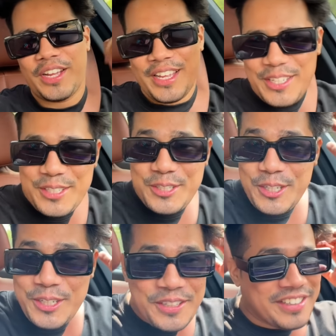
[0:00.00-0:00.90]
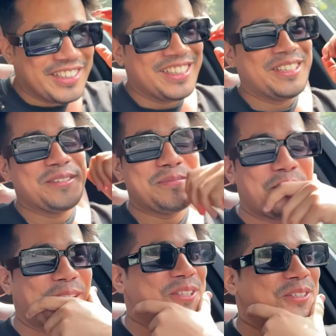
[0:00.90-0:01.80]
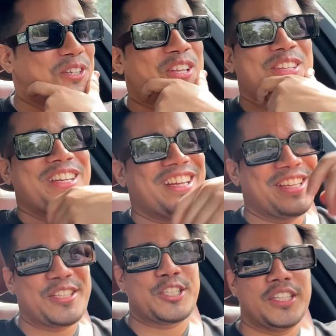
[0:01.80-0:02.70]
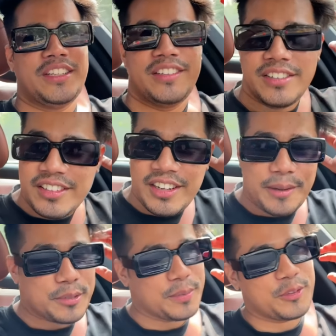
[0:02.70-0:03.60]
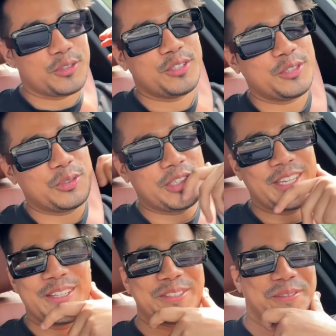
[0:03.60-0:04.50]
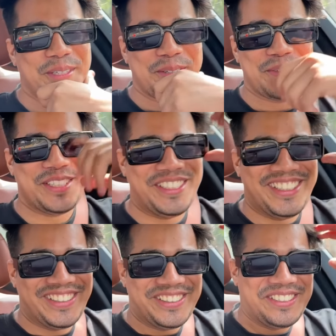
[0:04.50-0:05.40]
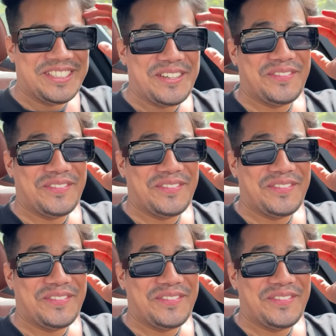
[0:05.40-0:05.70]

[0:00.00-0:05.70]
गाइज बहुत कुछ आता है गाइज आप समझ रहे हो ना दो ढाई करोड़ में आप